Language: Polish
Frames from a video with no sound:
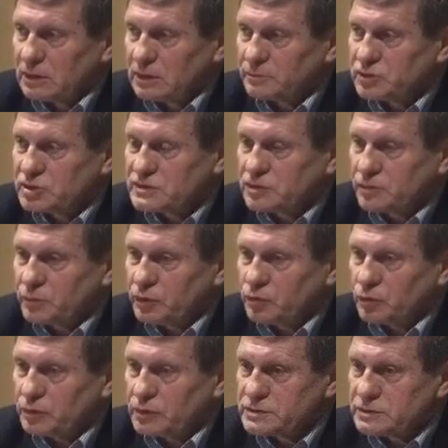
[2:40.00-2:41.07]
o
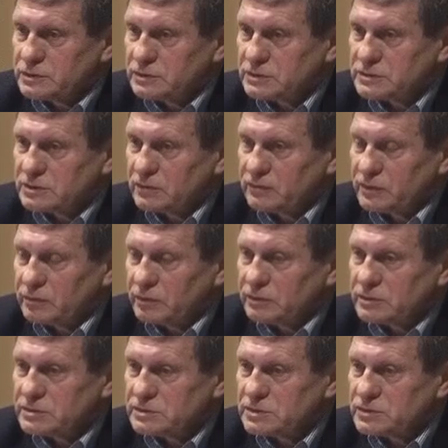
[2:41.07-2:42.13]
przystąpieniu Polski do strefy
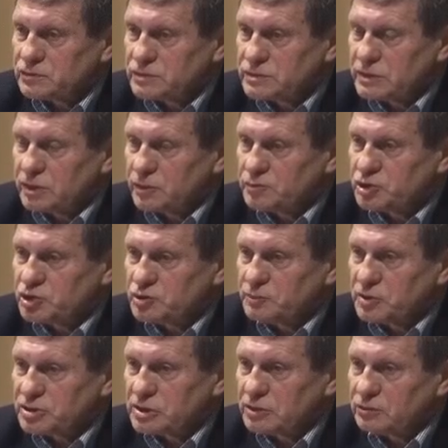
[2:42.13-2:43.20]
euro, to jest dyskusja o
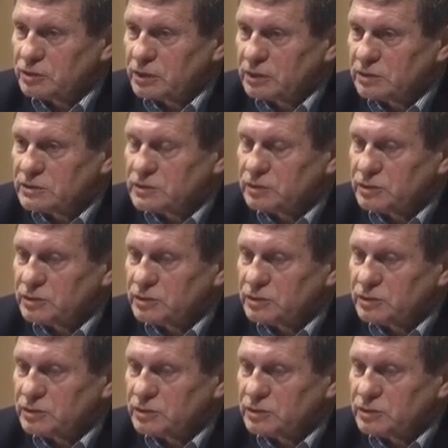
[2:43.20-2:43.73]
przyspieszeniu tego,